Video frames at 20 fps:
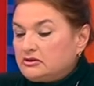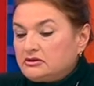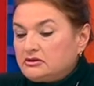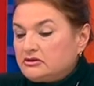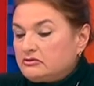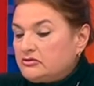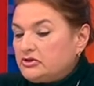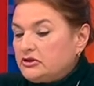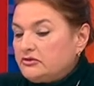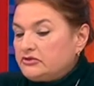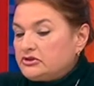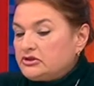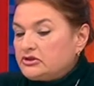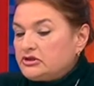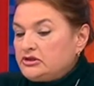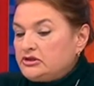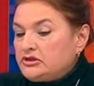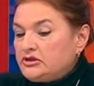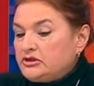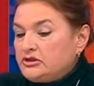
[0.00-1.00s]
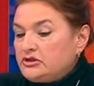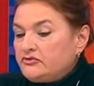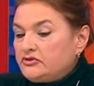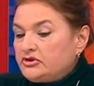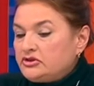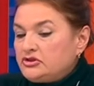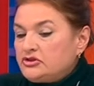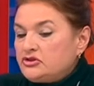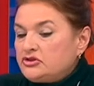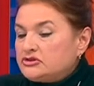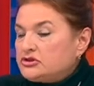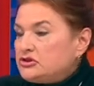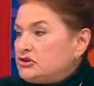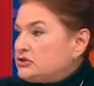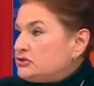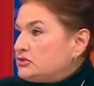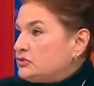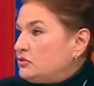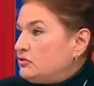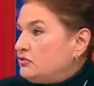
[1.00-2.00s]
Э, мы вложили деньги фактически
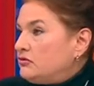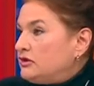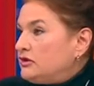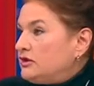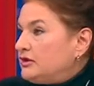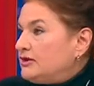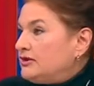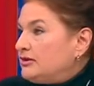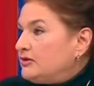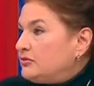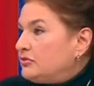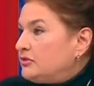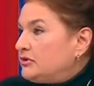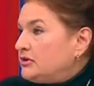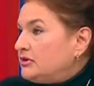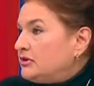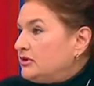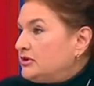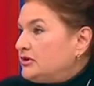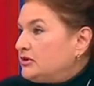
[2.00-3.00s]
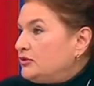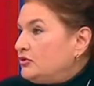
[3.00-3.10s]
рискованно, это было.